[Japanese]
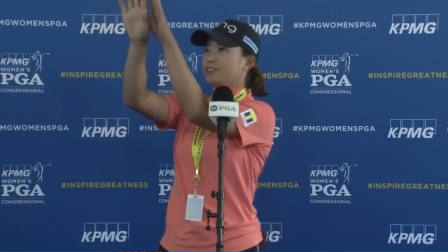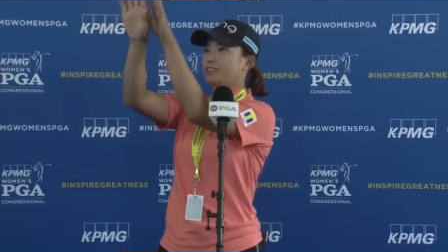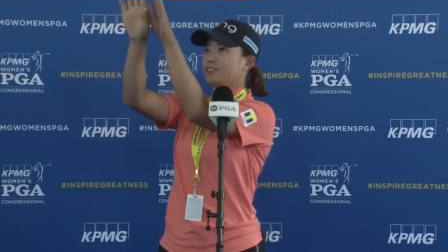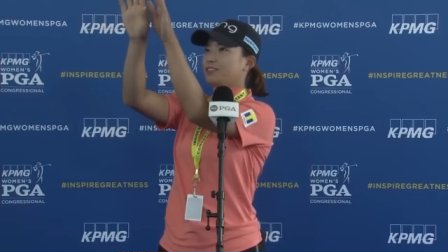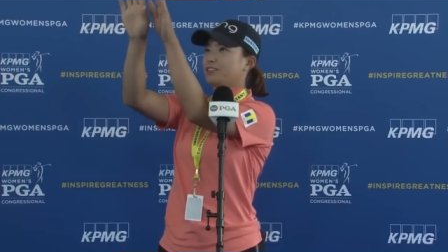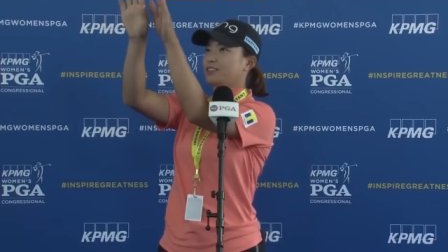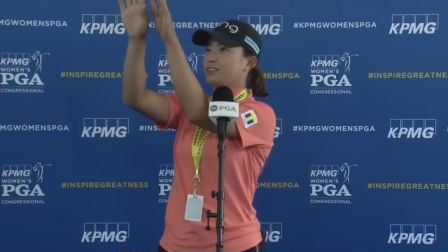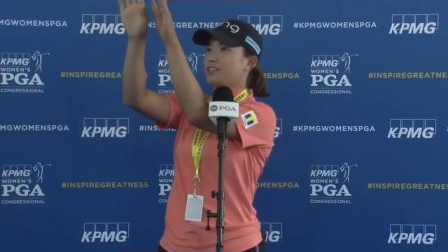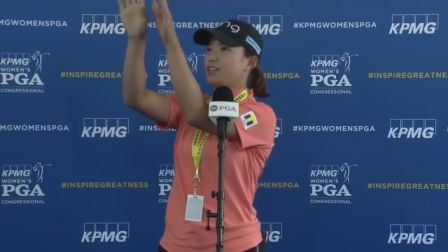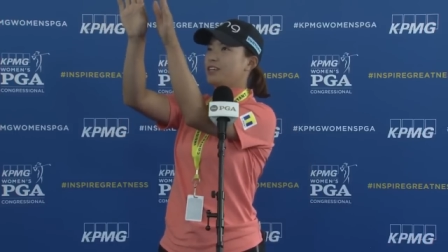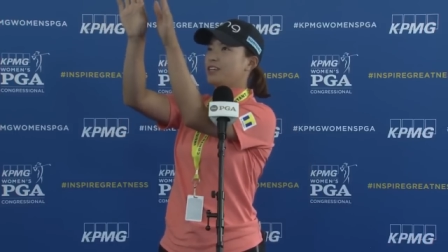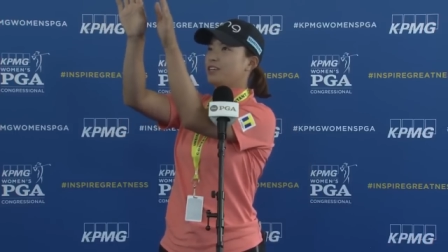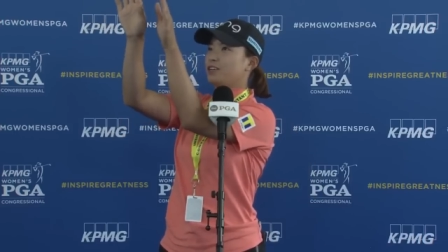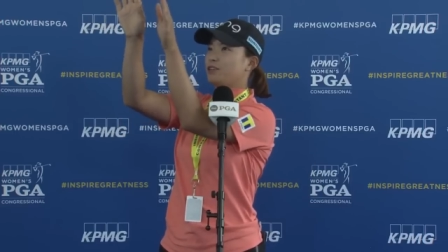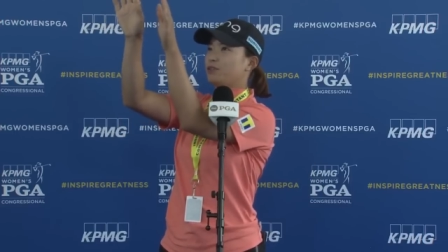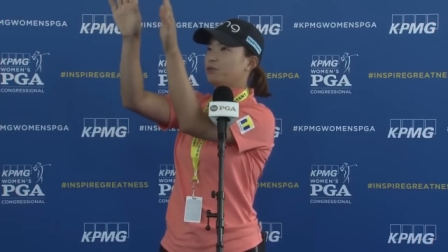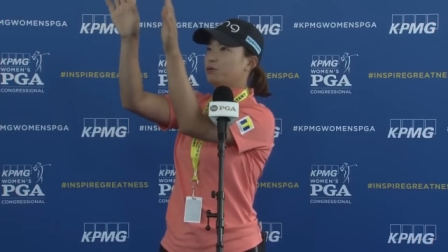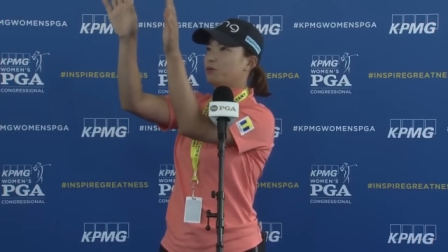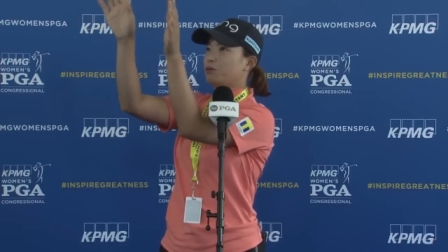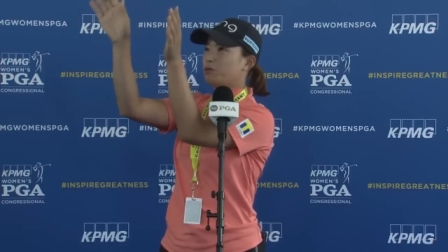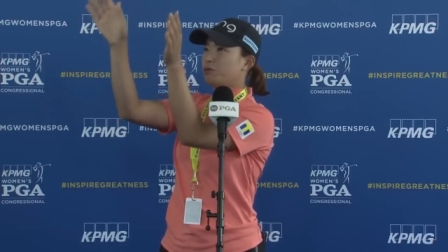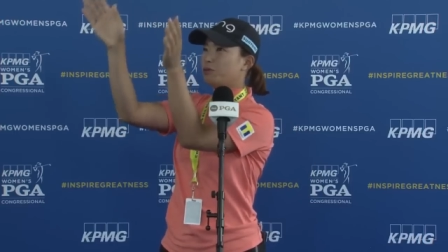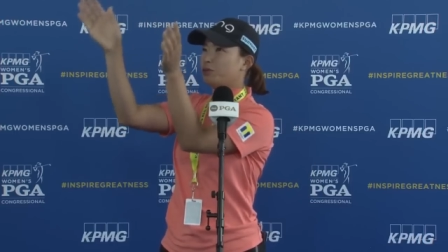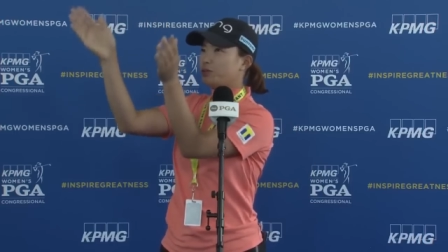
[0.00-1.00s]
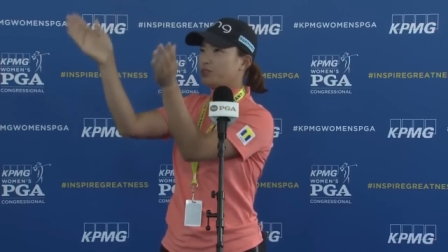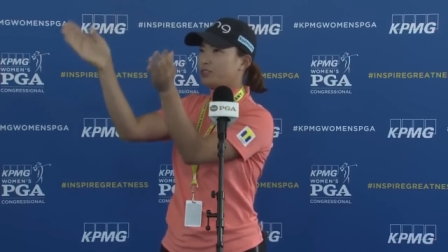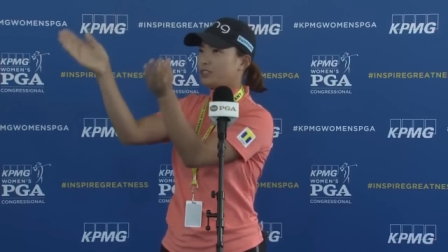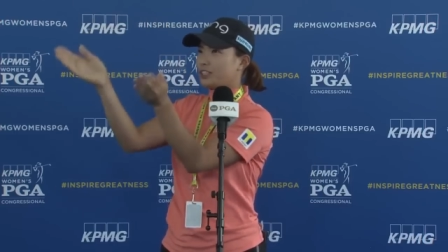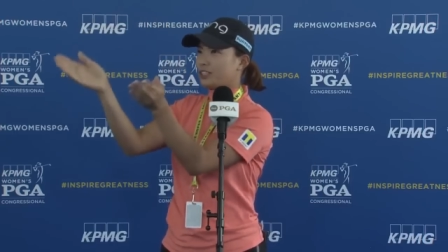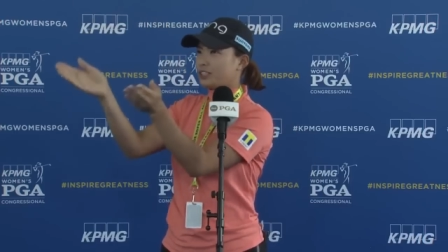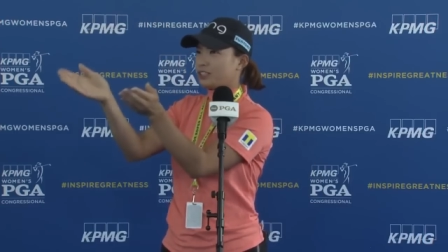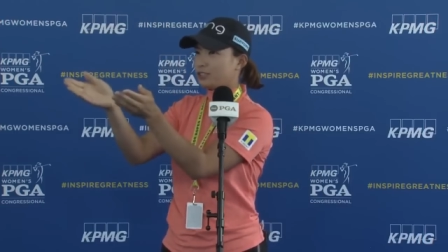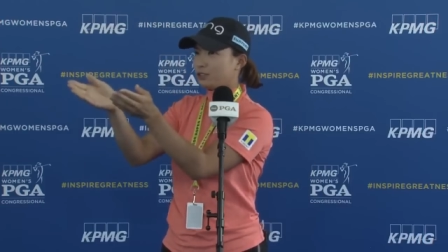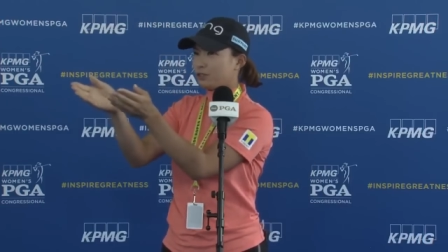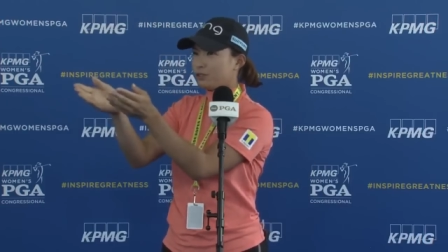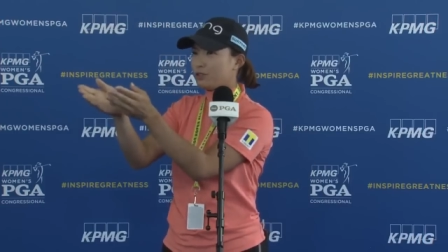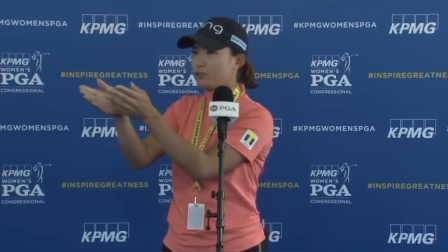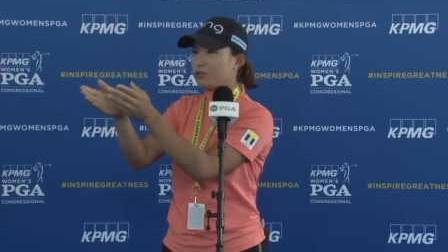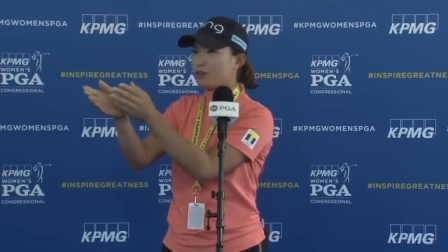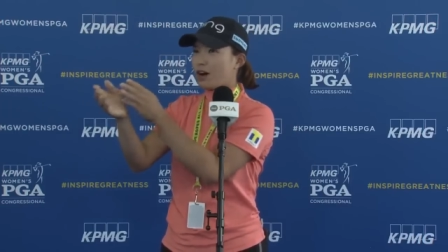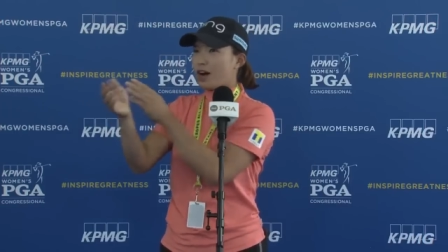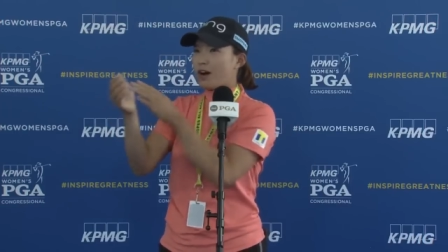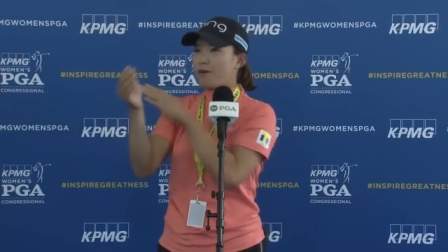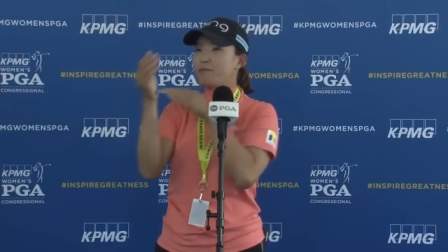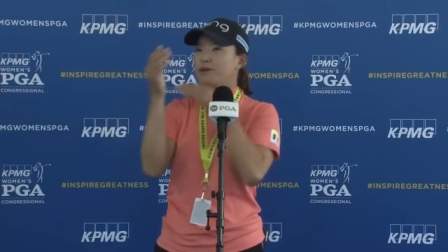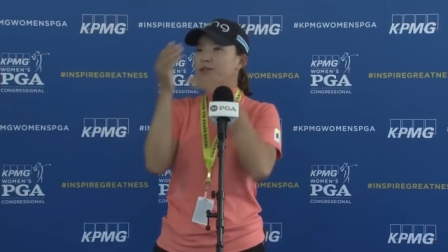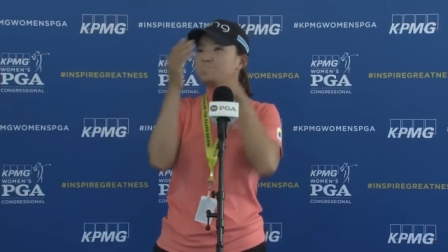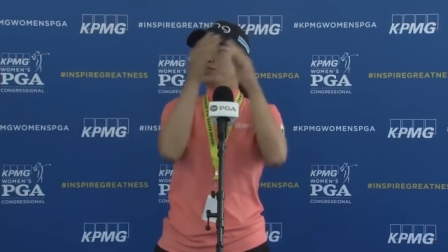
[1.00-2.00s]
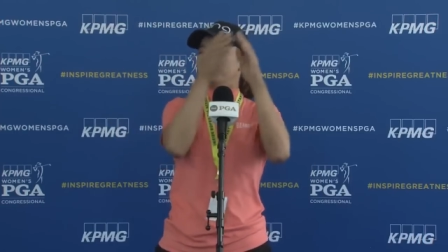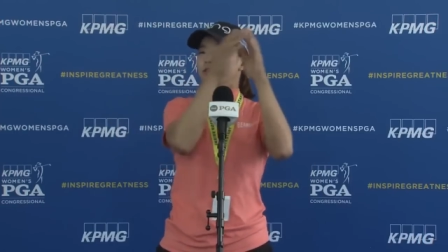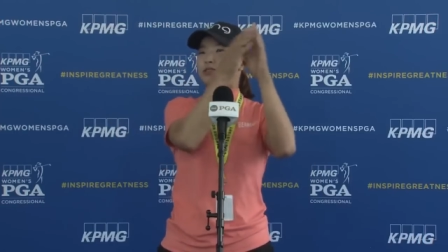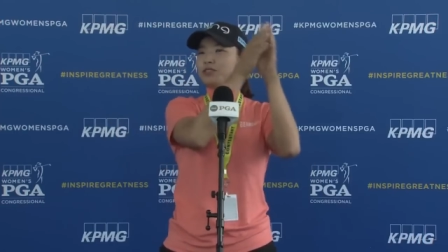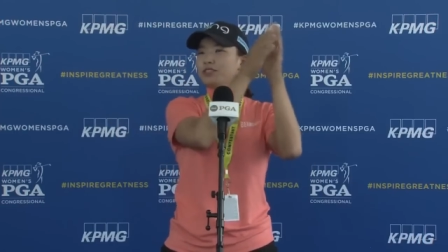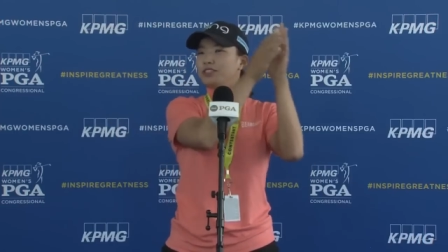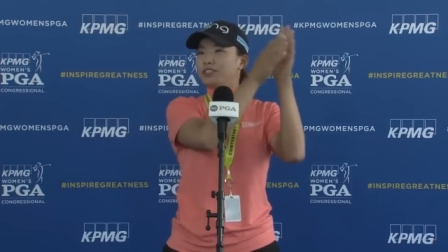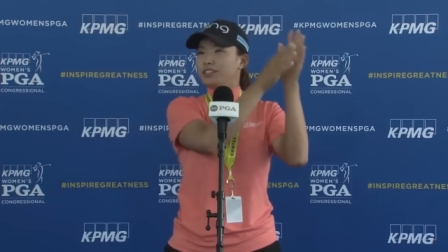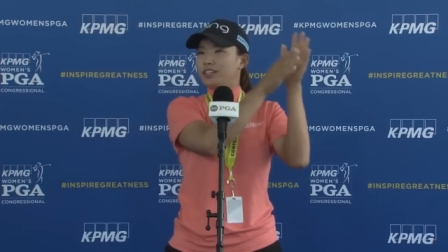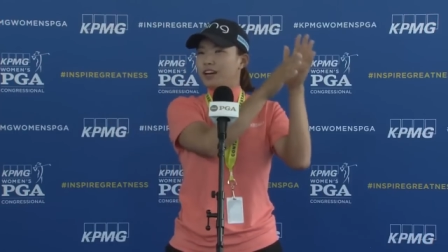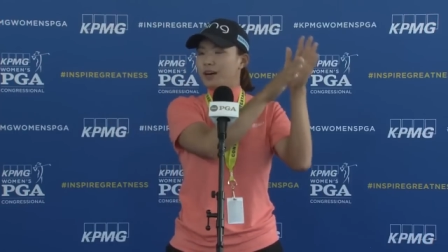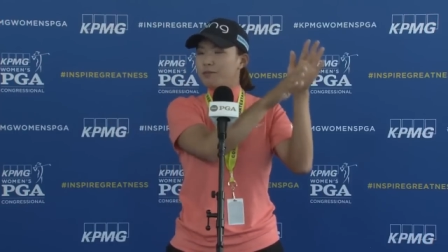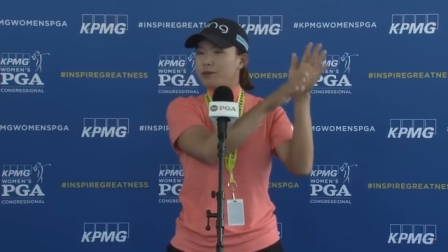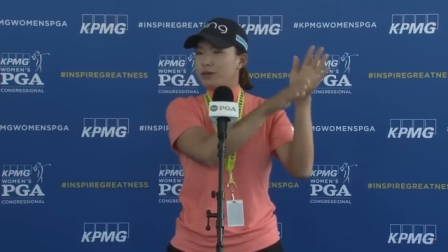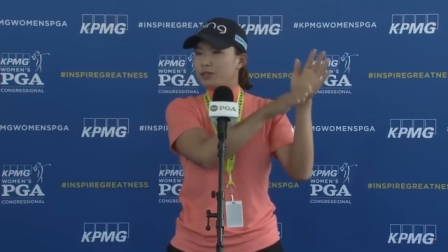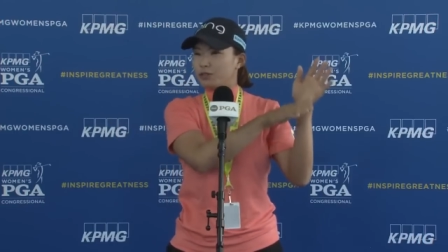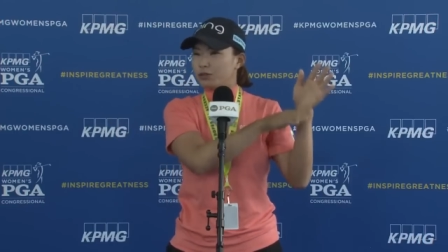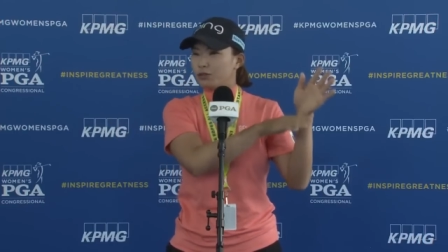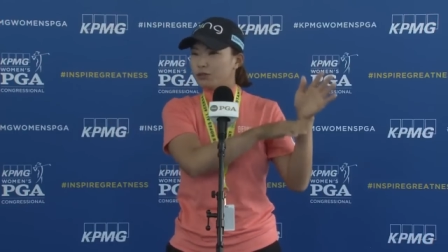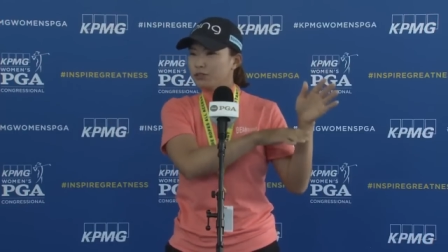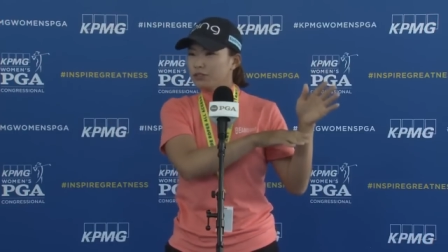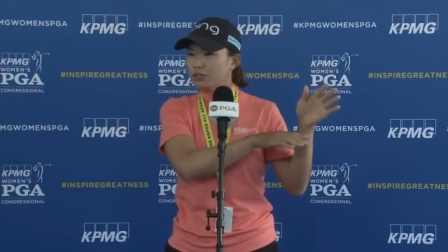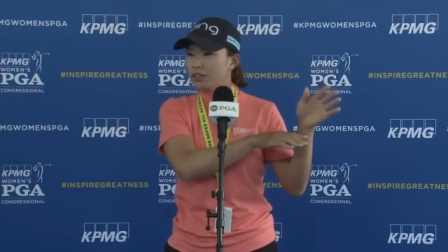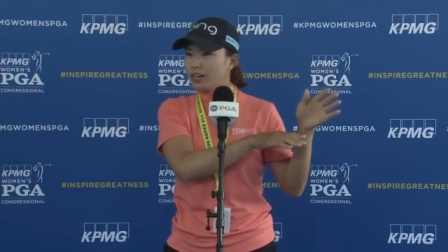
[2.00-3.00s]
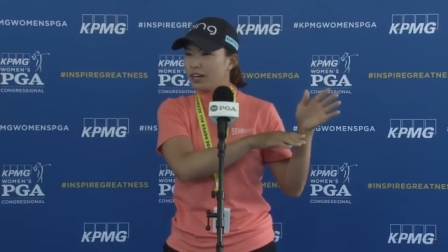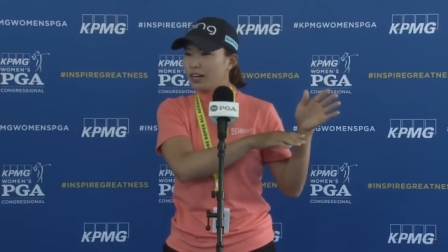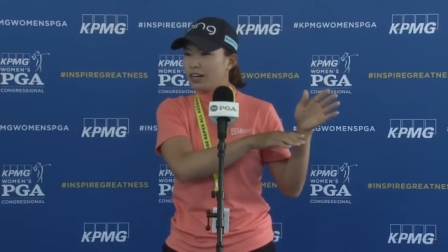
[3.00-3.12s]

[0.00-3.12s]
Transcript: にいる動物たちとアマゾンアマゾン